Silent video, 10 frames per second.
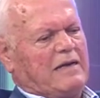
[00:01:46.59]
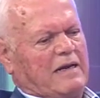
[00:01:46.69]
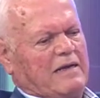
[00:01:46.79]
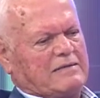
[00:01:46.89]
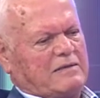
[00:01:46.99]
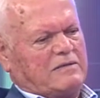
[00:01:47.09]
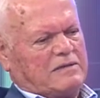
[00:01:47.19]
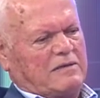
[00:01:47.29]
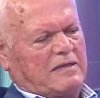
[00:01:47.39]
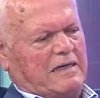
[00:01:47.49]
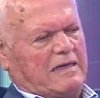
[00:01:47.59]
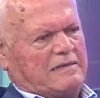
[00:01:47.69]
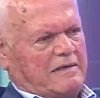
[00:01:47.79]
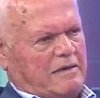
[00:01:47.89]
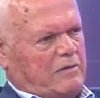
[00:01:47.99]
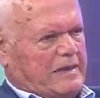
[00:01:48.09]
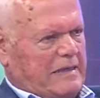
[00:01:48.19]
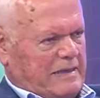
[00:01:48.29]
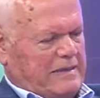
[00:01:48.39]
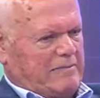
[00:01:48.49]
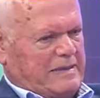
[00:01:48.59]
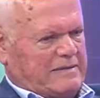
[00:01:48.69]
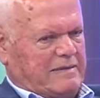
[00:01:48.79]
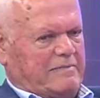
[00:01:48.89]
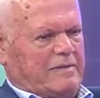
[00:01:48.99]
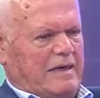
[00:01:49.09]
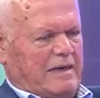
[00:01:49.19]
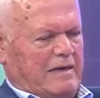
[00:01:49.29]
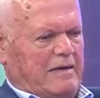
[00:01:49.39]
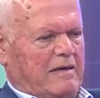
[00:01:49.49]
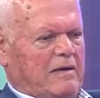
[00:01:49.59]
لحتى وصلنا للثانوية العامة الترمينال